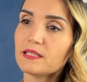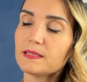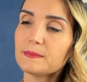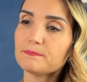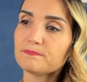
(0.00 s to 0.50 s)

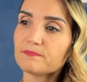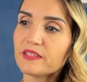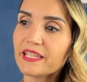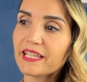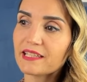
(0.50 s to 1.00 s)
euh,
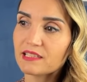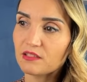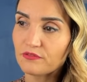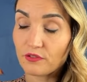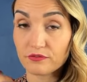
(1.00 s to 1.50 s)

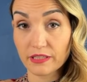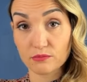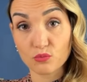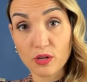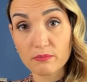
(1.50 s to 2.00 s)
négatif envers
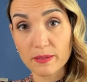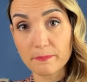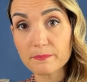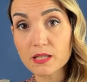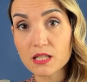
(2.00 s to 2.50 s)
moi-même,